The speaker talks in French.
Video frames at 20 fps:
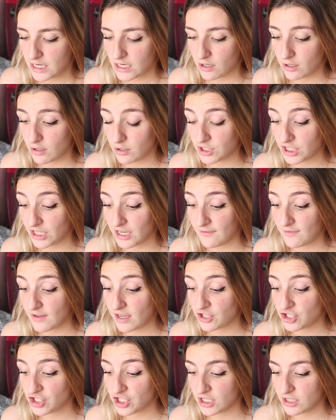euh, j'en avais
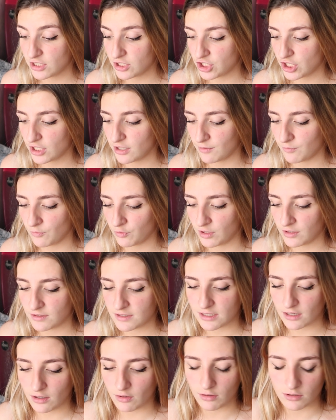acheté déjà dans mon
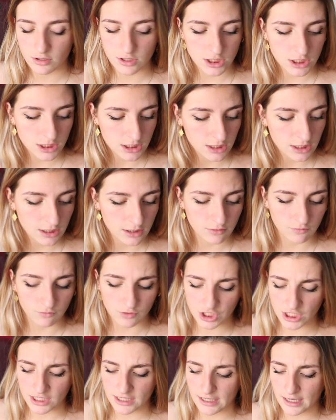ancien All Shein où
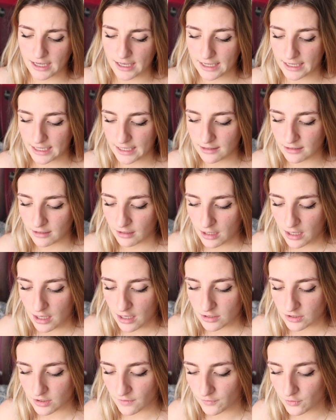j'étais à Rennes
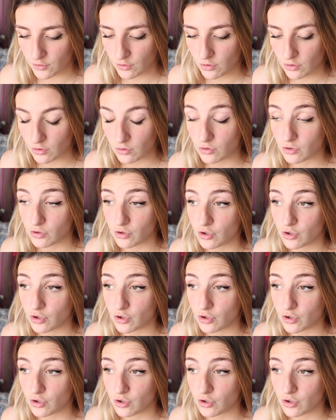sauf que euh,